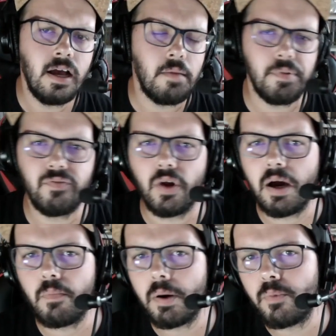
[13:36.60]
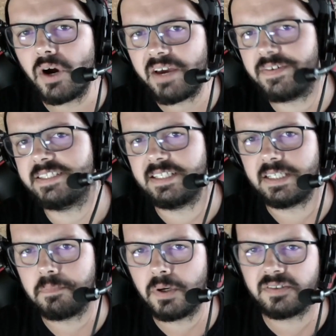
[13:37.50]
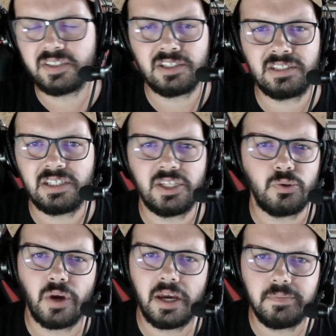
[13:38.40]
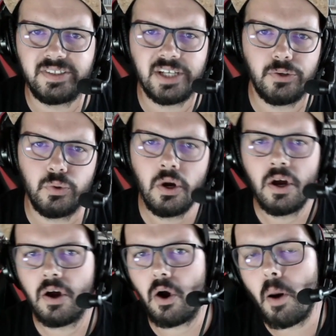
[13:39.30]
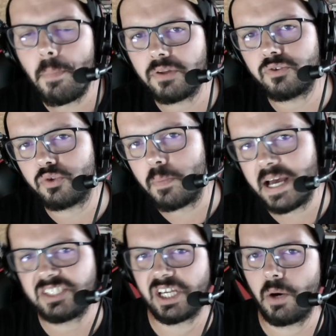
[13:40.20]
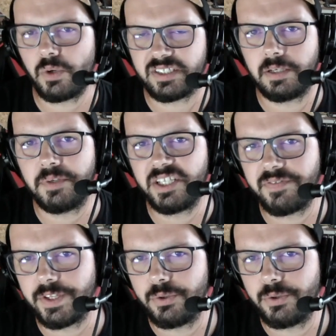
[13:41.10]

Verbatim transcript: Mais voilà moi mon rêve à cette époque c'était que Rey Mysterio remporte ce match à WrestleMania 22.